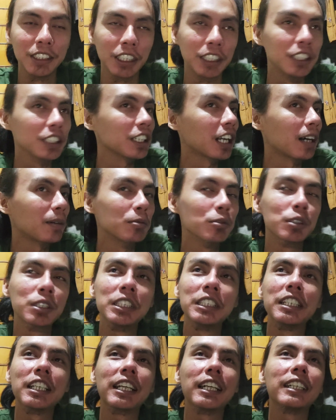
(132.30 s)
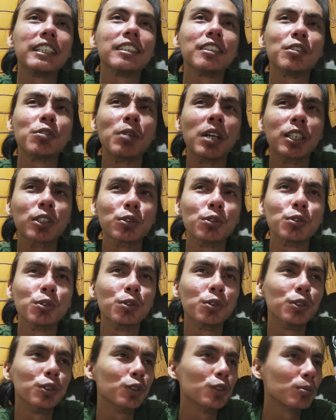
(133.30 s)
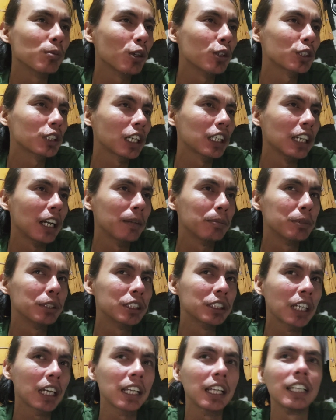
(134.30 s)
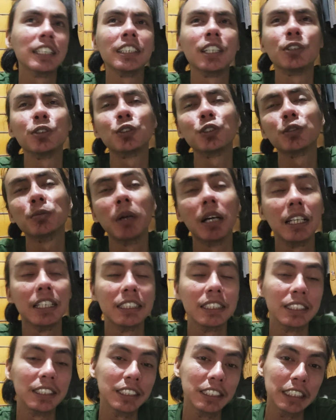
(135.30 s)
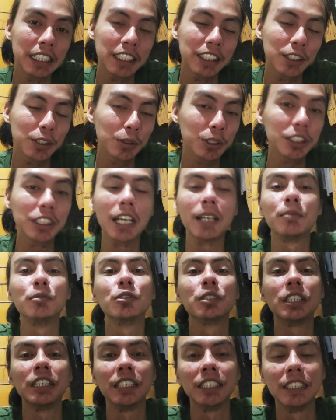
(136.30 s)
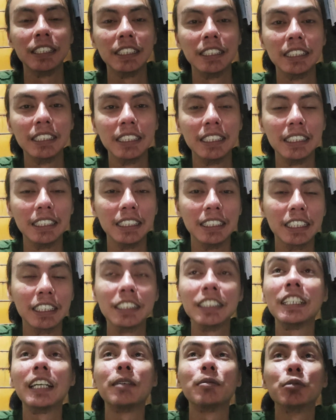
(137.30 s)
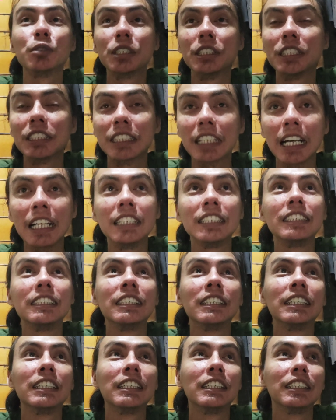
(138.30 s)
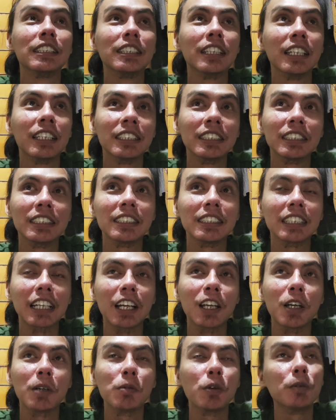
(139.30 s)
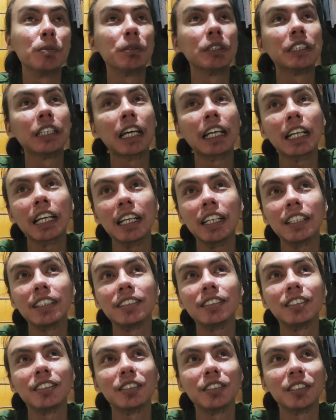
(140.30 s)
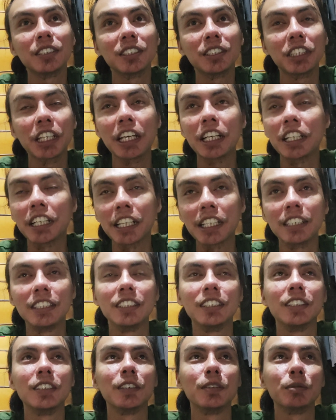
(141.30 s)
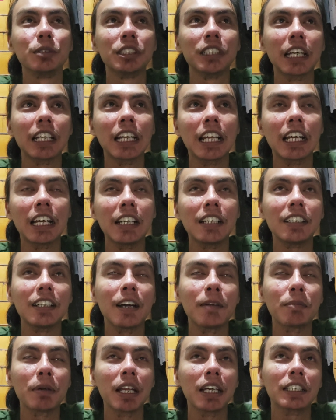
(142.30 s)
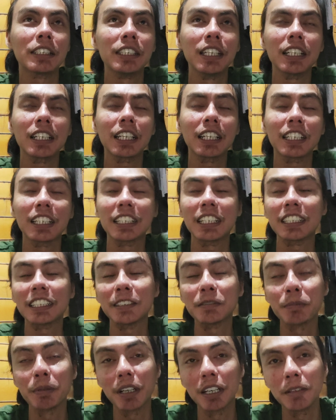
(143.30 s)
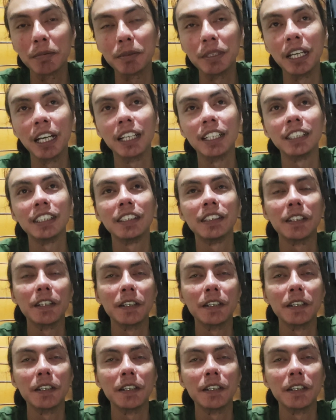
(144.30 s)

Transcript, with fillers: Jadi nggak mungkin rek waktuku itu mau saya habiskan hanya untuk balesin chat itu tidak mungkin. Ya, jadi tidak mungkin sekali. Dan kalau mau bicara sharing ya, bicara apalagi yang kadang-kadang berlebihan.